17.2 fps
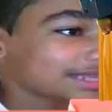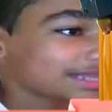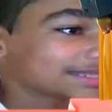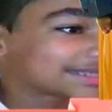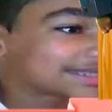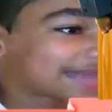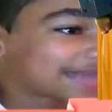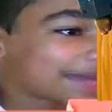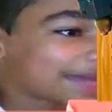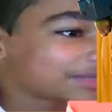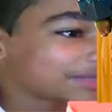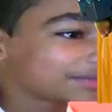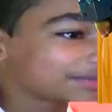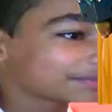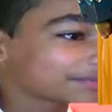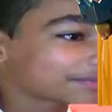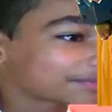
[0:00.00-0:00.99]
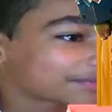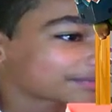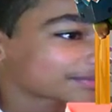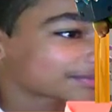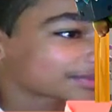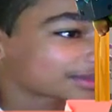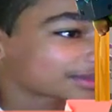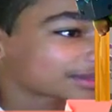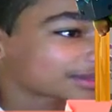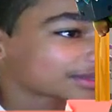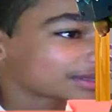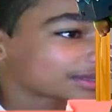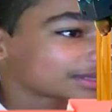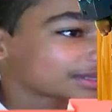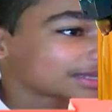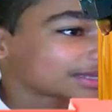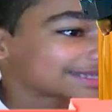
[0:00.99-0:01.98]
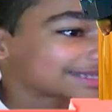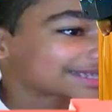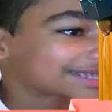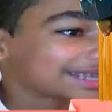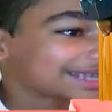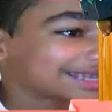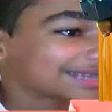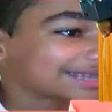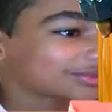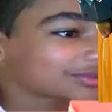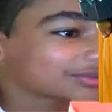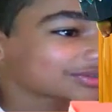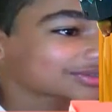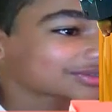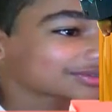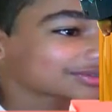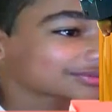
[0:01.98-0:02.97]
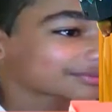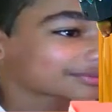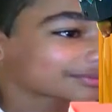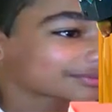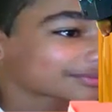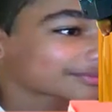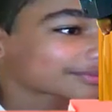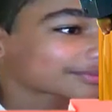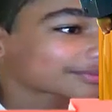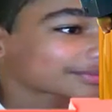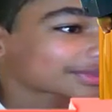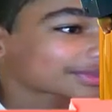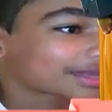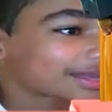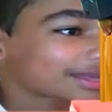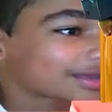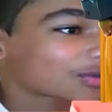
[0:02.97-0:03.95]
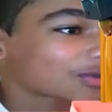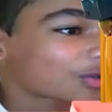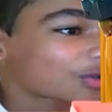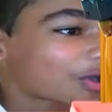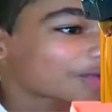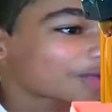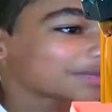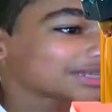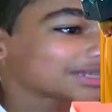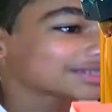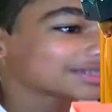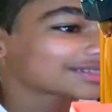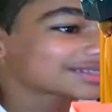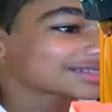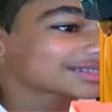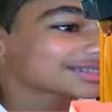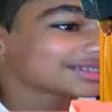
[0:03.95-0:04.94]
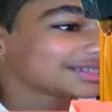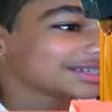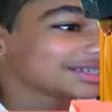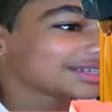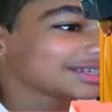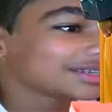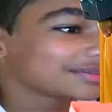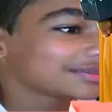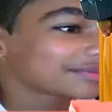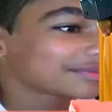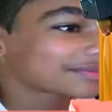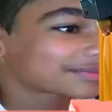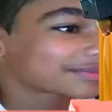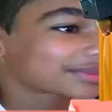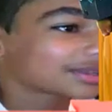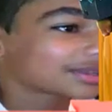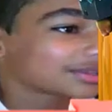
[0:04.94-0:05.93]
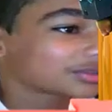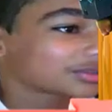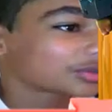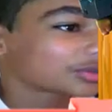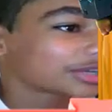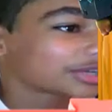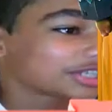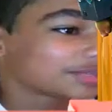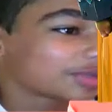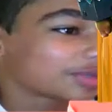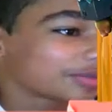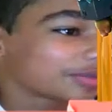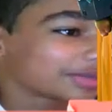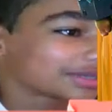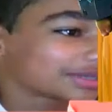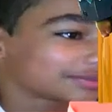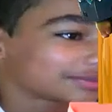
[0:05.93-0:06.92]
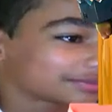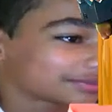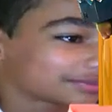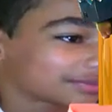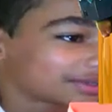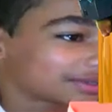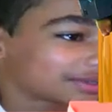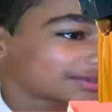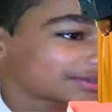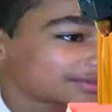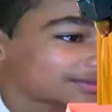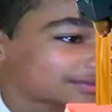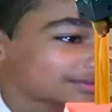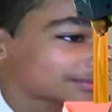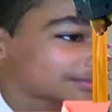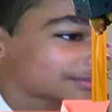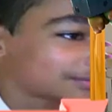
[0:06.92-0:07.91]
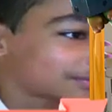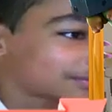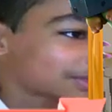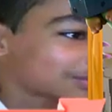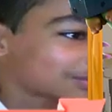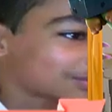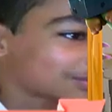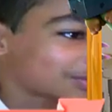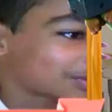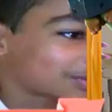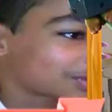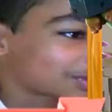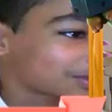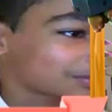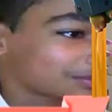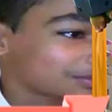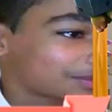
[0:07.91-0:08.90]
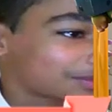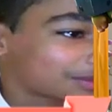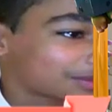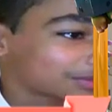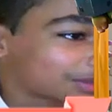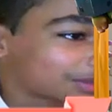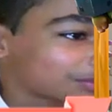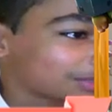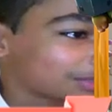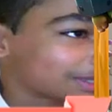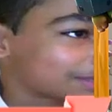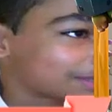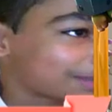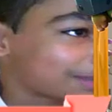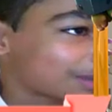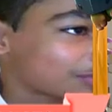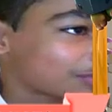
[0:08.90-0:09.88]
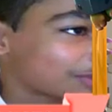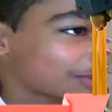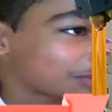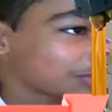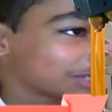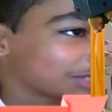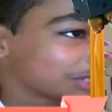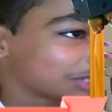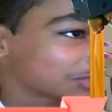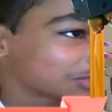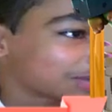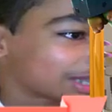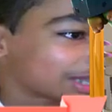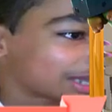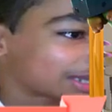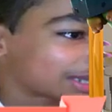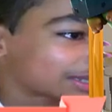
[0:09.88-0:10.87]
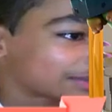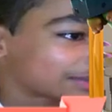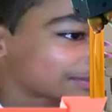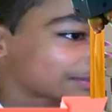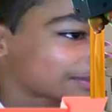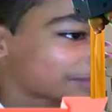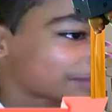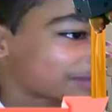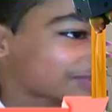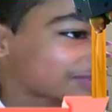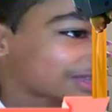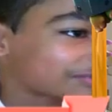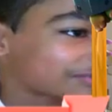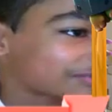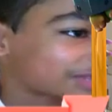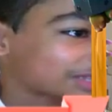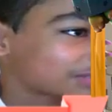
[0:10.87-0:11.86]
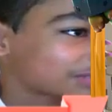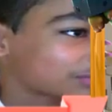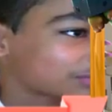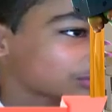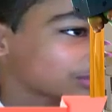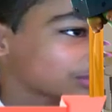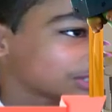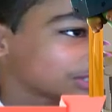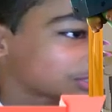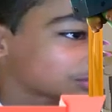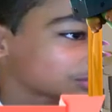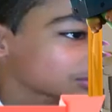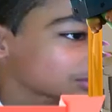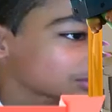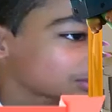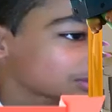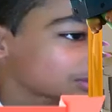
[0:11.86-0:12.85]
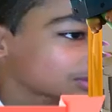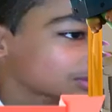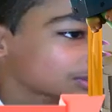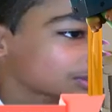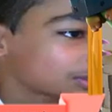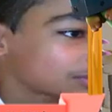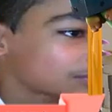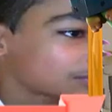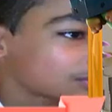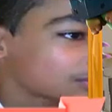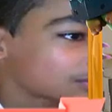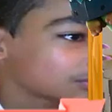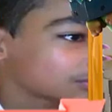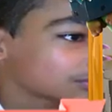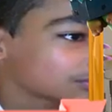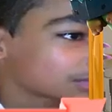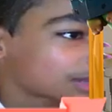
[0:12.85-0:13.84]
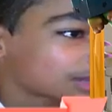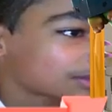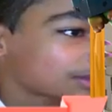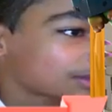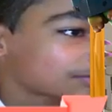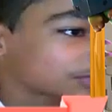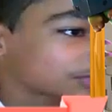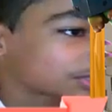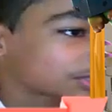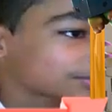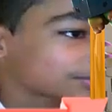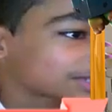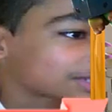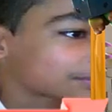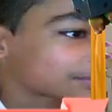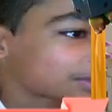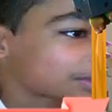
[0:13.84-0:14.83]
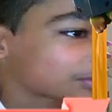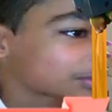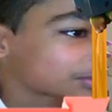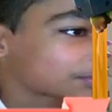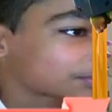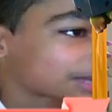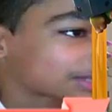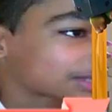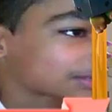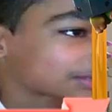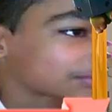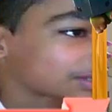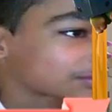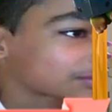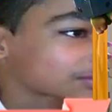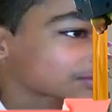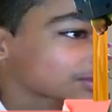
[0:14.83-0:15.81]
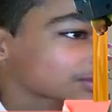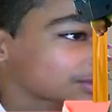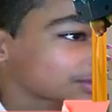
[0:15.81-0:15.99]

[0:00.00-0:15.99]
Zap, esqueletos, goblins e torre de bomba. Mas, nossa, o baú tá um... esse baú foi um lixo, galera. Pra falar a verdade, foi um lixo. Vou... Ah, vou chamar esse baú de prata mesmo.